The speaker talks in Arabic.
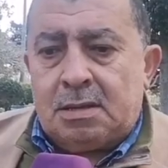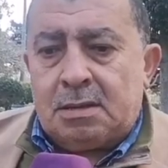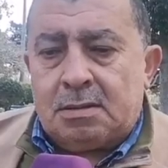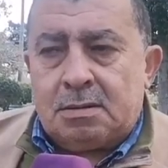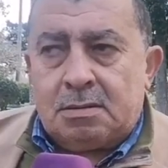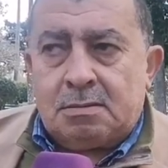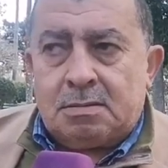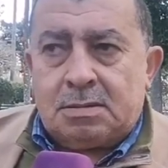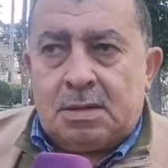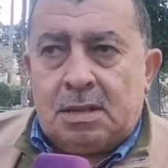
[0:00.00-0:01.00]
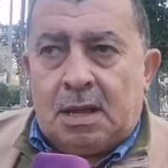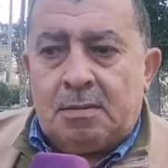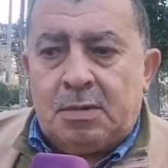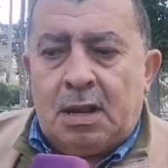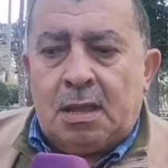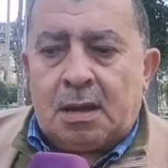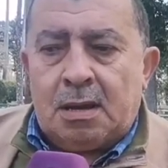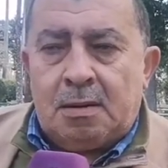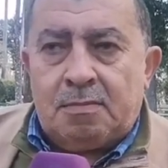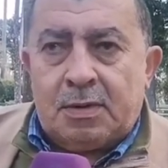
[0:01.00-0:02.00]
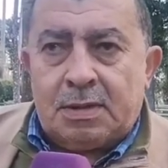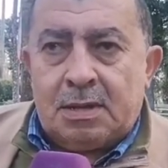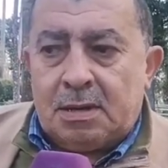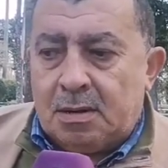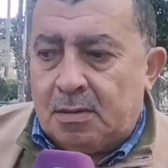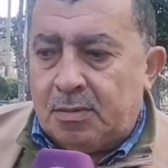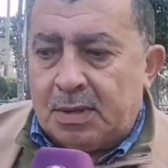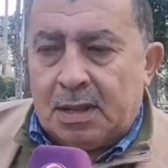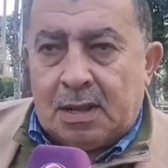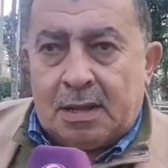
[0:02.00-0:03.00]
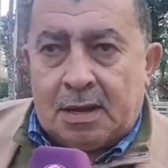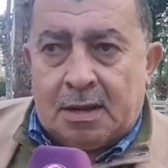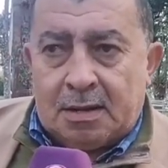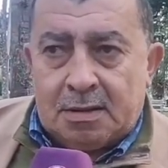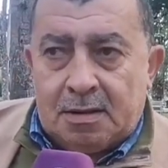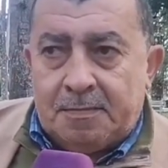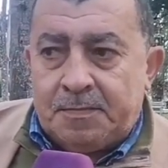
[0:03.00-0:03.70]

السيد عامل الاقليم في هذا القرار هذا